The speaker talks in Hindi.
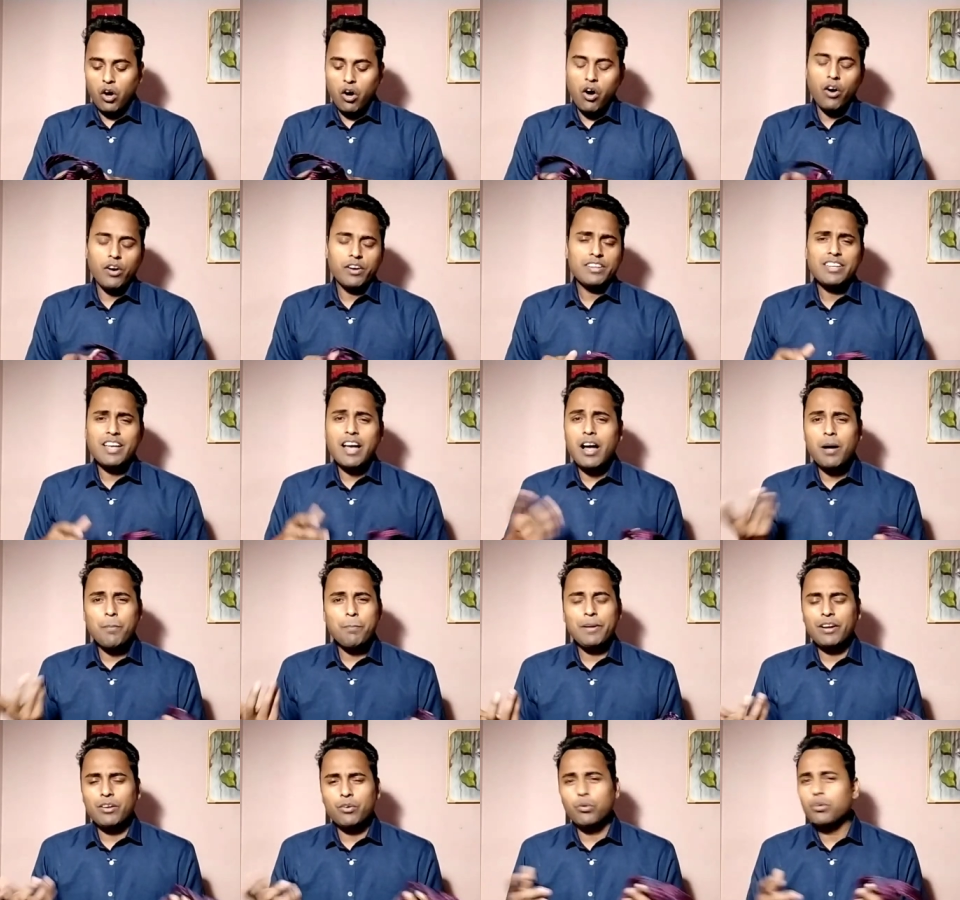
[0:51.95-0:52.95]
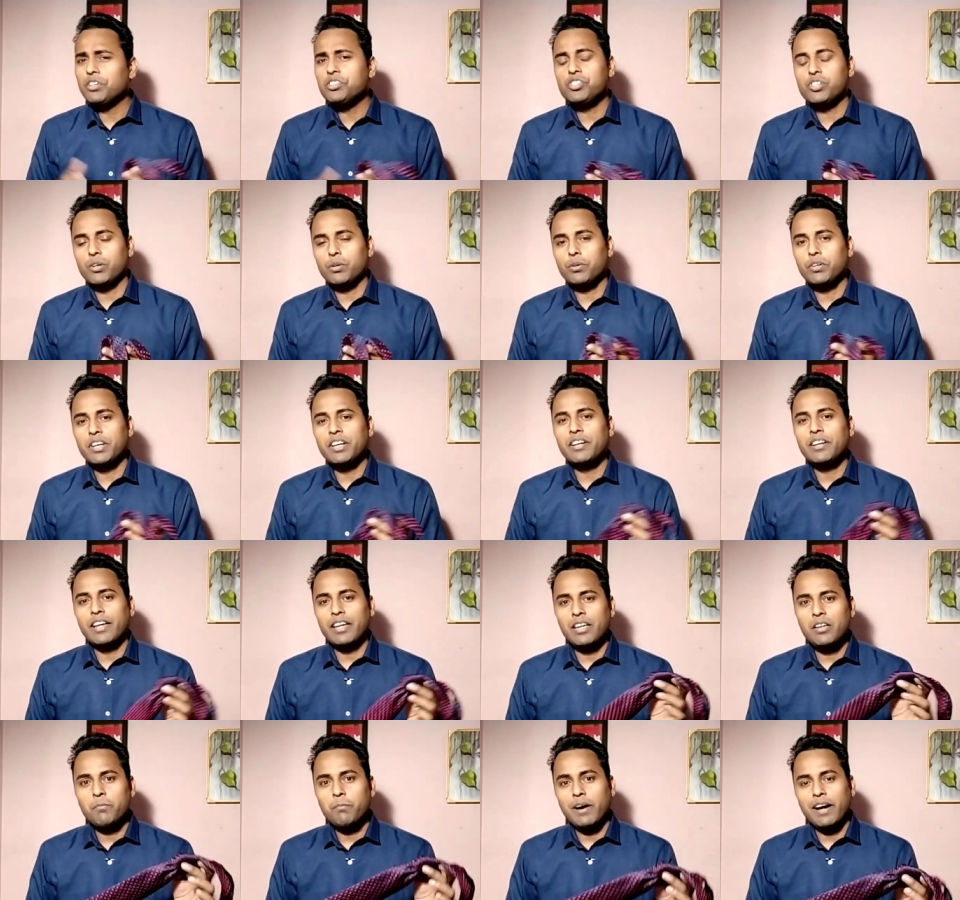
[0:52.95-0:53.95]
और यहां पर कोई जरूरी
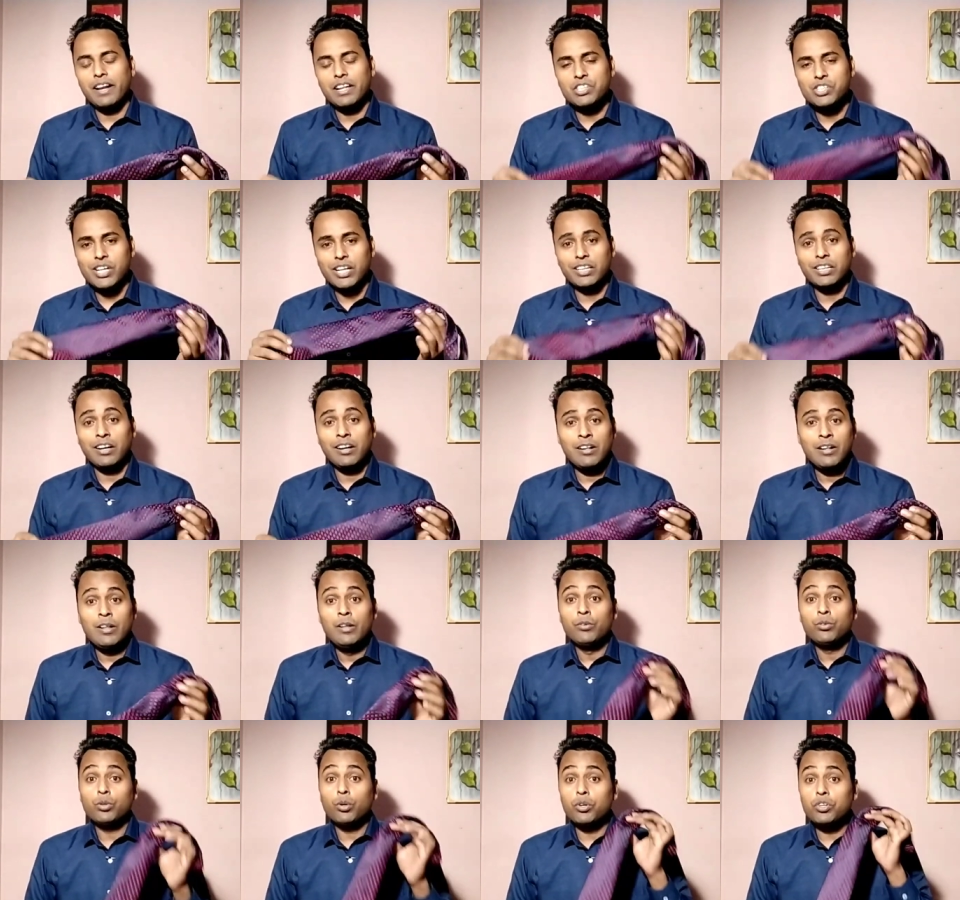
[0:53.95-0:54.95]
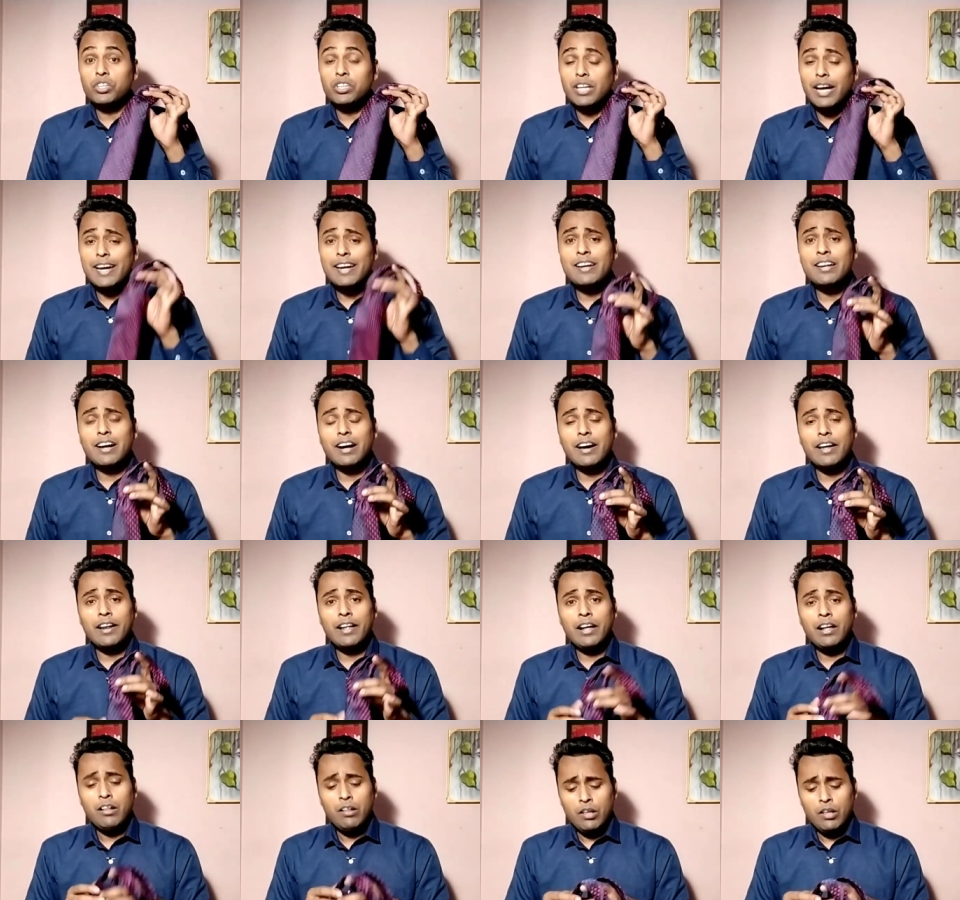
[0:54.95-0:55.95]
नहीं माना जाता तो टाई लगाना